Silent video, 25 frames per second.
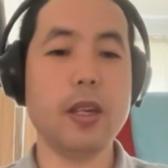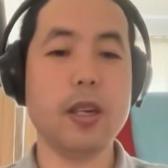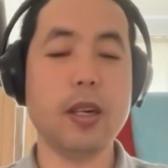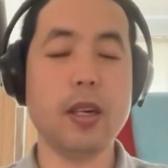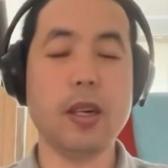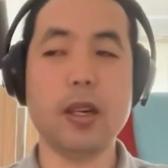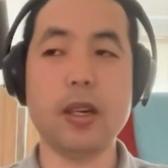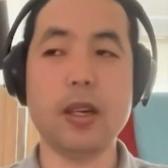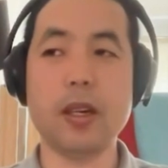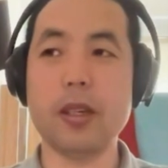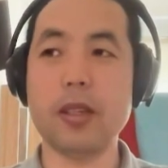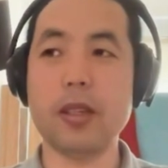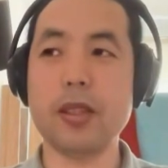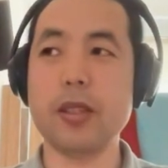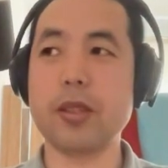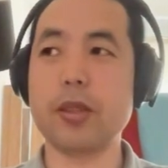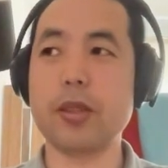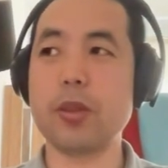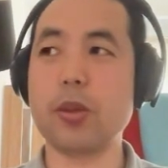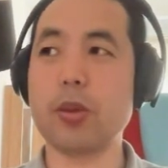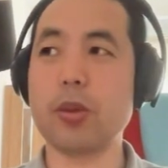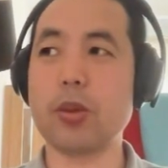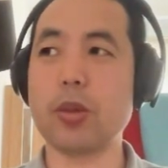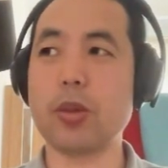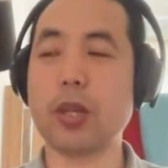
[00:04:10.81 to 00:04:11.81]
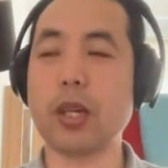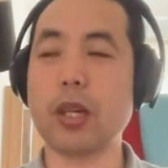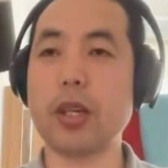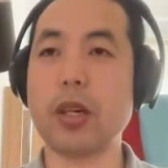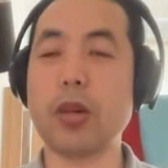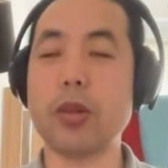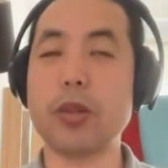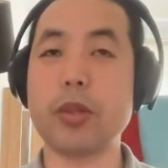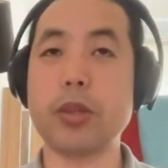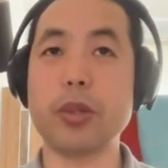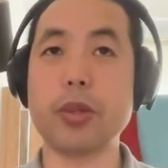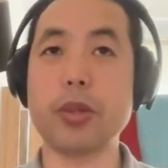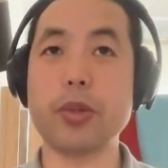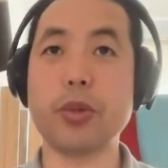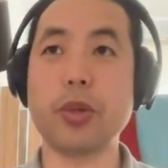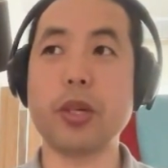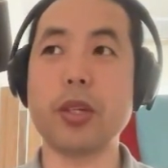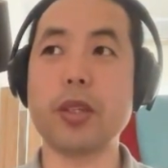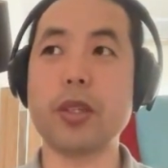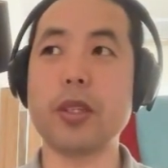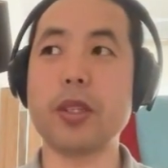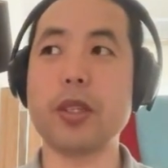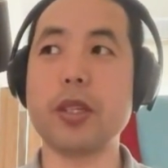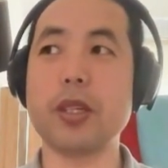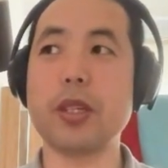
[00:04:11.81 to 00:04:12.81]
呃，意思就是说，他邀请
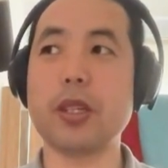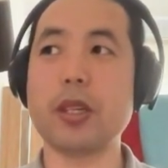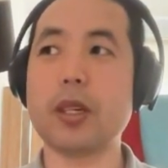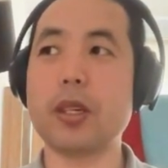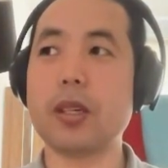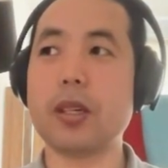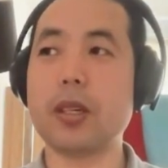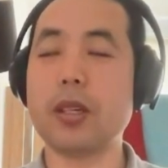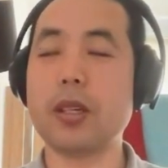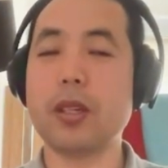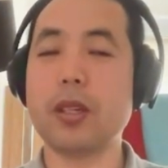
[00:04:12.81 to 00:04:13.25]
全世界的